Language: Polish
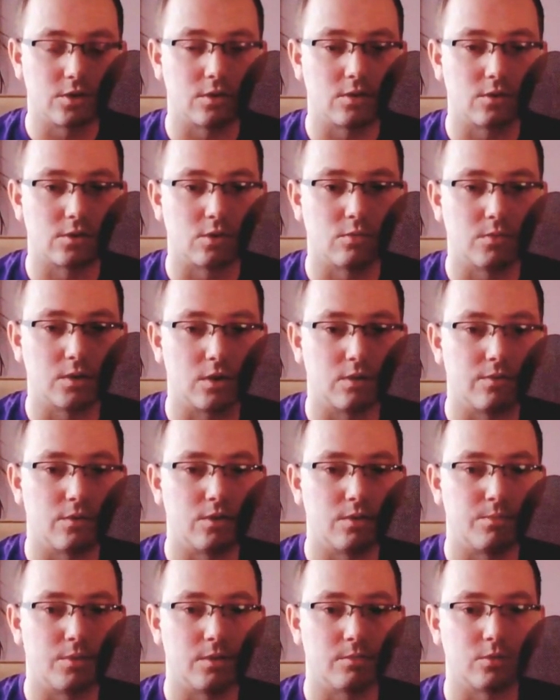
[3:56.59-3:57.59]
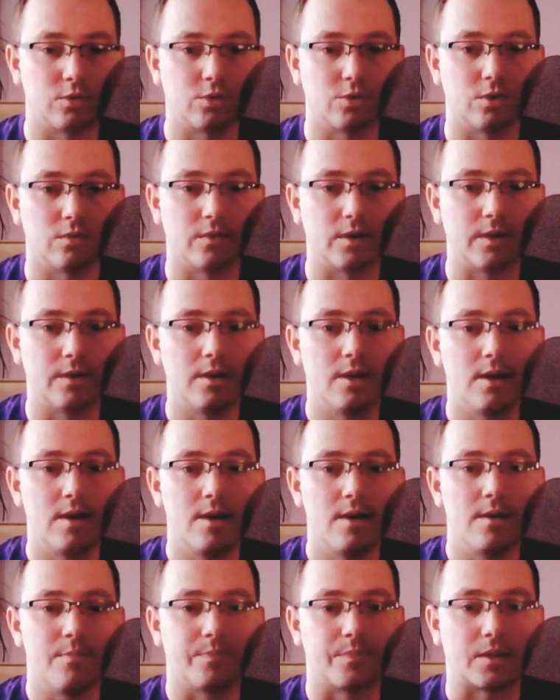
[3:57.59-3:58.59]
co to są mikrofony pojemnościowe.
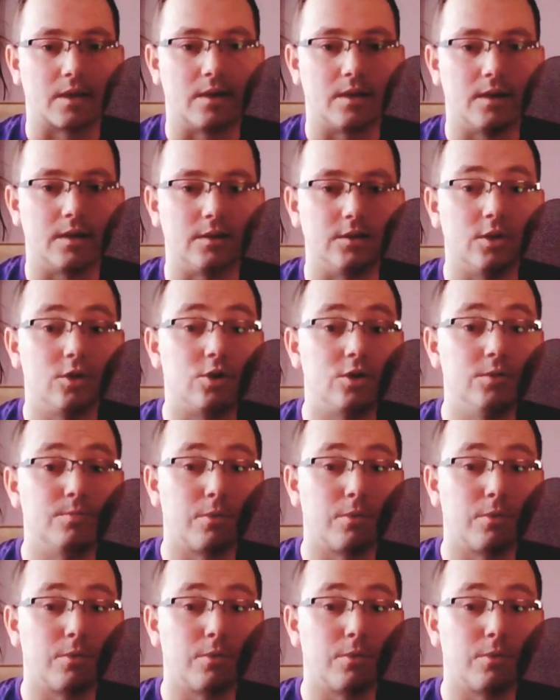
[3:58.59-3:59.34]
E, jeśli